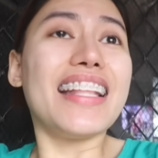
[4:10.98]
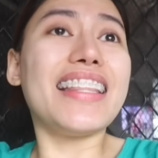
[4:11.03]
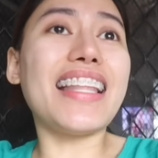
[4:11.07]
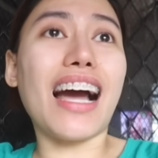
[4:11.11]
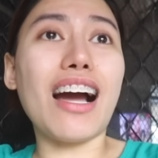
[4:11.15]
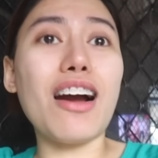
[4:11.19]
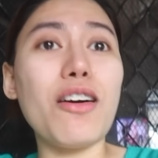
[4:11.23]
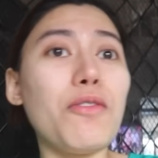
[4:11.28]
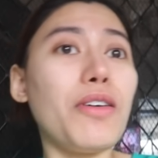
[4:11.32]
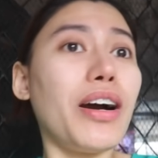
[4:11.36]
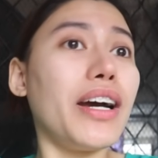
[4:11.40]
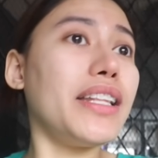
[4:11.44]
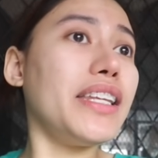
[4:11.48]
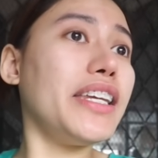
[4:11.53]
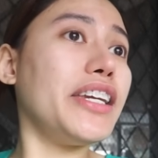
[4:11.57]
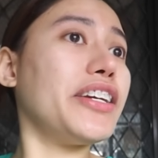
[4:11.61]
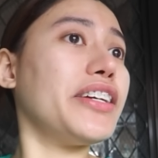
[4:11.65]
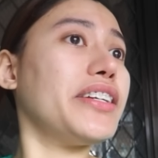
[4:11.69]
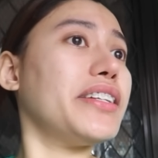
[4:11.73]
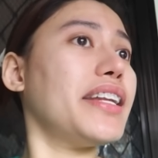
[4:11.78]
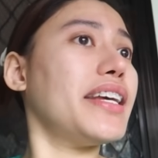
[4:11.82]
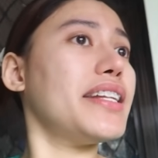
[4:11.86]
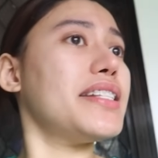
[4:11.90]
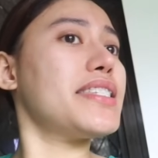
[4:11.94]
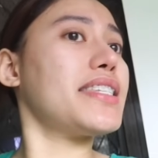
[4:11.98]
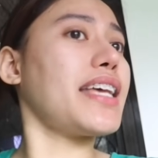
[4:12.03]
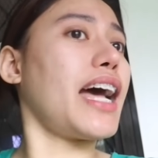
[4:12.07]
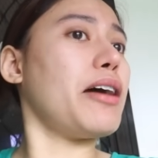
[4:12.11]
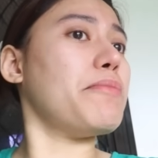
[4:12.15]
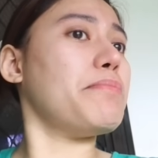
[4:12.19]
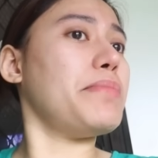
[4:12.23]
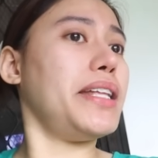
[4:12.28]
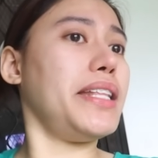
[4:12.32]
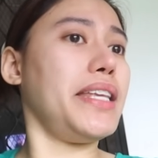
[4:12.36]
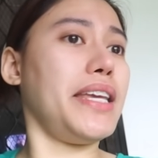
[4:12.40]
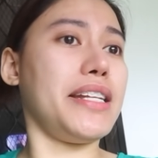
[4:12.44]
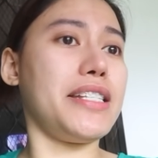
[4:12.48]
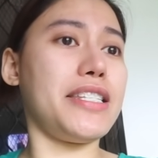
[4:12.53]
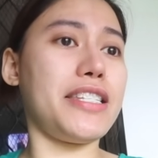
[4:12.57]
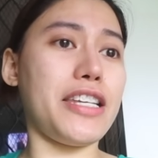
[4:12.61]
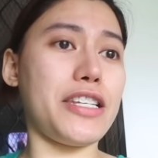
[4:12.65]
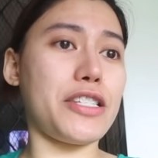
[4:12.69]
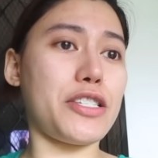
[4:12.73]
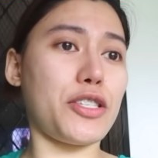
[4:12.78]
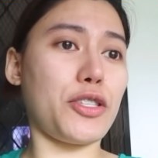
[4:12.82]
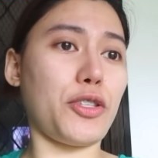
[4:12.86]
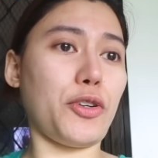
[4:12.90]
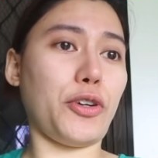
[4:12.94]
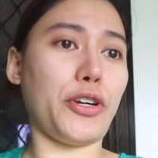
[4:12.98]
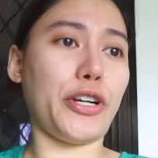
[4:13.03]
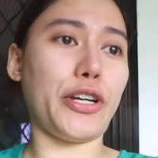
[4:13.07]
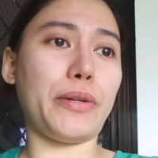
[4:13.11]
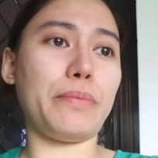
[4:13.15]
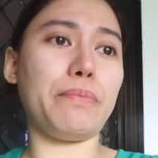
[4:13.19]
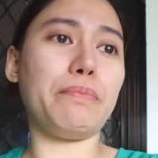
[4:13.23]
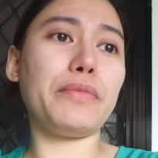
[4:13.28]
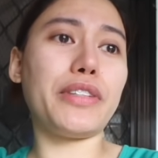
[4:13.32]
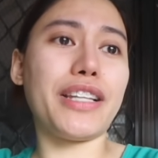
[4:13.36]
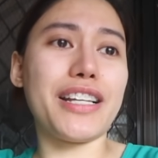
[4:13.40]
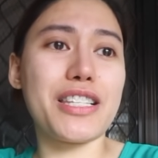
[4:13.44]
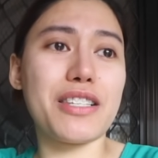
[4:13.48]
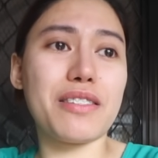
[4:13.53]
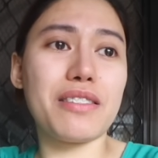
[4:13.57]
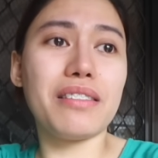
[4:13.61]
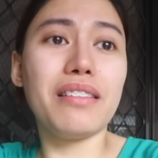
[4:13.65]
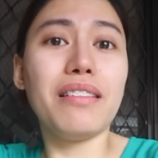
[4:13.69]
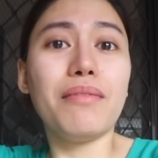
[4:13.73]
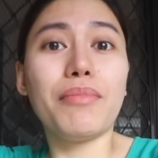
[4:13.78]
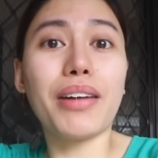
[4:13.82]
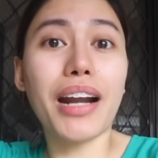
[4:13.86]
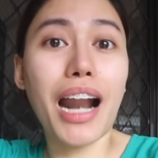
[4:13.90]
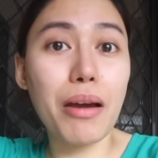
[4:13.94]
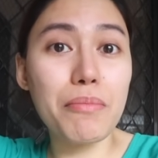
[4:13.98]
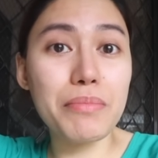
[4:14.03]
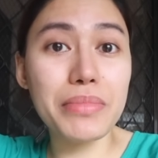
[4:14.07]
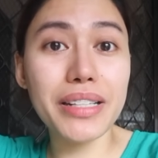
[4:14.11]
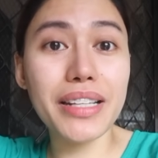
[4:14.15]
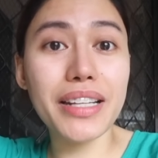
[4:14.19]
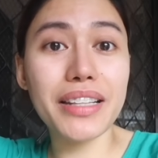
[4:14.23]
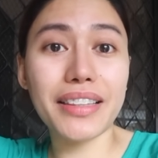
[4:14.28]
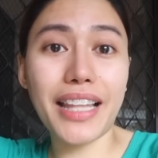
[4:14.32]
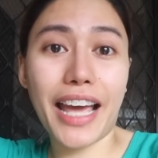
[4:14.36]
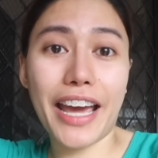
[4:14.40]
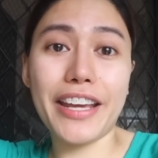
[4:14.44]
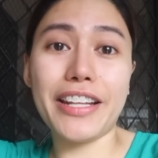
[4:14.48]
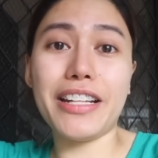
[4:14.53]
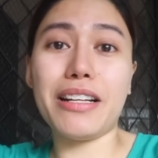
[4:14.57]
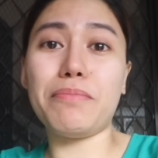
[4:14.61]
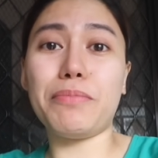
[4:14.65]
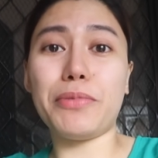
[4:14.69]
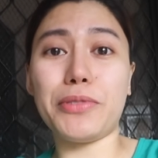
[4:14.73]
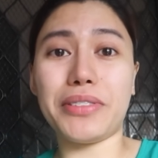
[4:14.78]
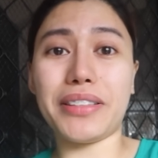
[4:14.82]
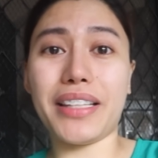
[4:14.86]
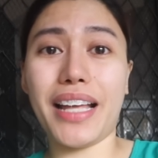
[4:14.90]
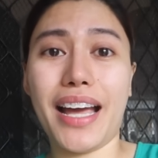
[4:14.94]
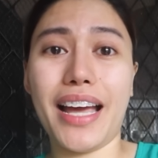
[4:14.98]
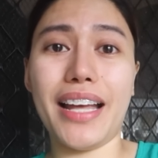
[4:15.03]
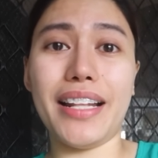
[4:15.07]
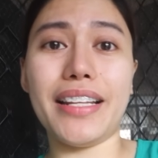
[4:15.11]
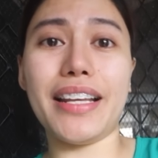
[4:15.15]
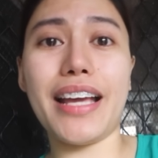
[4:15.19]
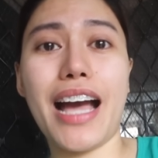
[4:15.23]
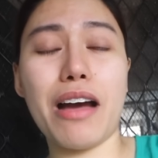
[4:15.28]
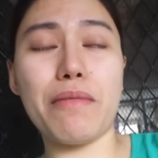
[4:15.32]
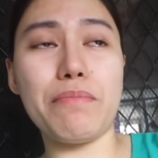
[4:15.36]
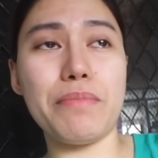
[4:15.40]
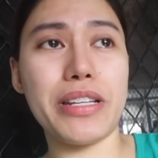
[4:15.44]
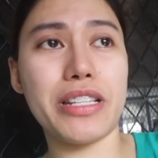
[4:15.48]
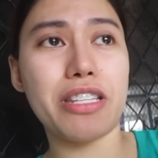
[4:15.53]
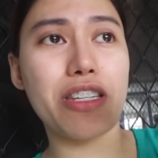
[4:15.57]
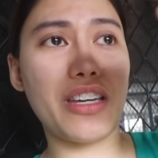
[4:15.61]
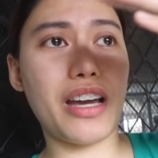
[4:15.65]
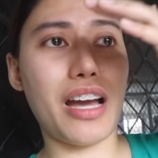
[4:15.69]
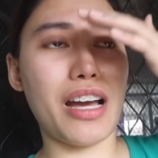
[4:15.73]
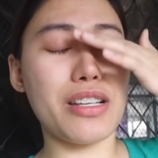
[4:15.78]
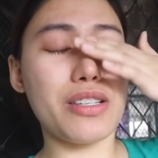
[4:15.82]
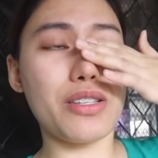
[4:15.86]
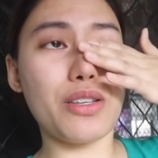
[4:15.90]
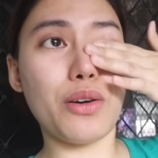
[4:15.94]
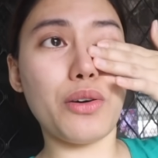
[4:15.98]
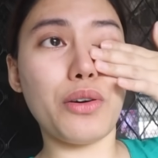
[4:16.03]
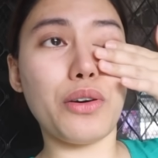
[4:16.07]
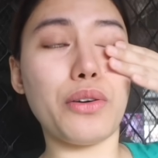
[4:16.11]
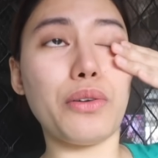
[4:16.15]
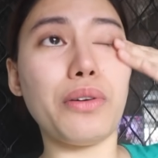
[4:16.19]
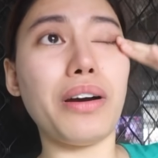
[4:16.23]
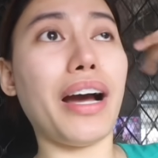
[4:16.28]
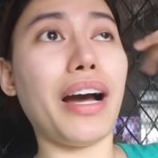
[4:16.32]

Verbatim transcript: naka one year din sa amin yan si Storm. Tapos, marami din tayo napuntahan gamit siya. So,